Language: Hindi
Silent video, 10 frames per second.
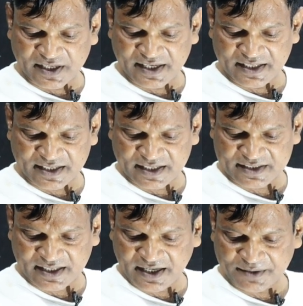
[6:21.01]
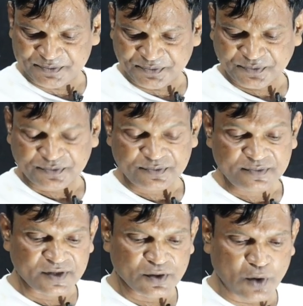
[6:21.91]
षडयंत्र रचता
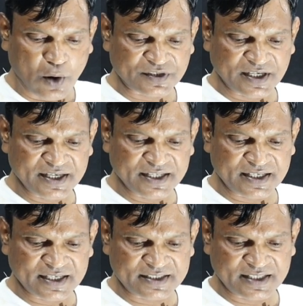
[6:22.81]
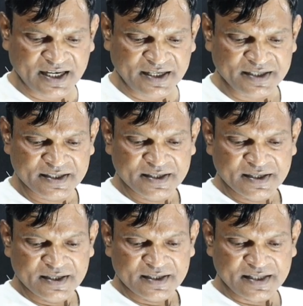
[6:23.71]
है कौन षडयंत्र रचता
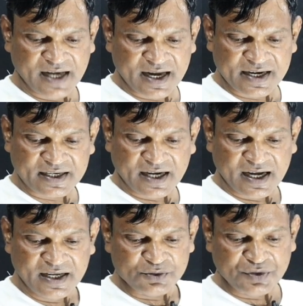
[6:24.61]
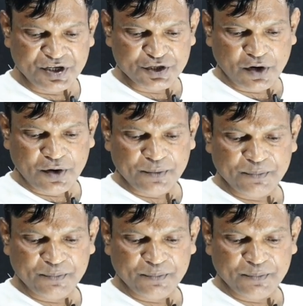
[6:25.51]
है ध्यान रखना ये जो